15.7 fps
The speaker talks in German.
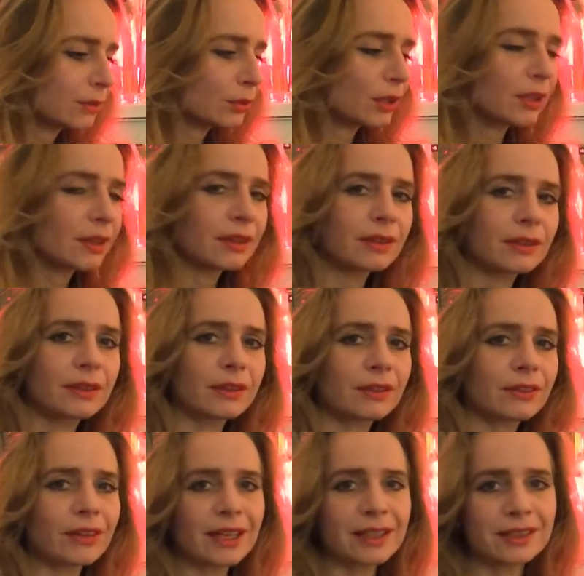oder
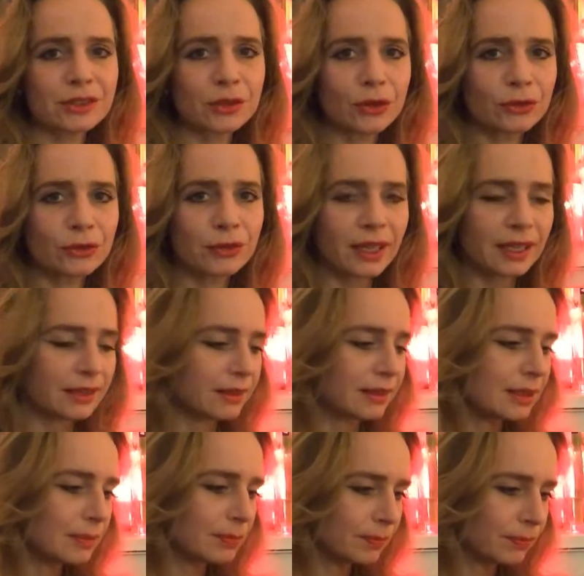feines Konfekt
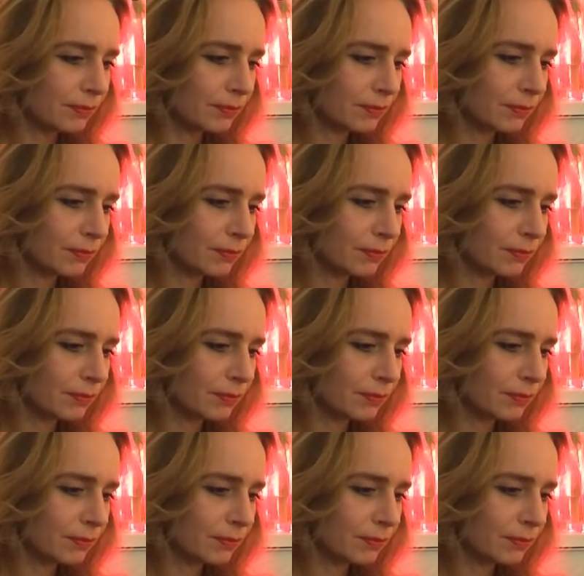lieben.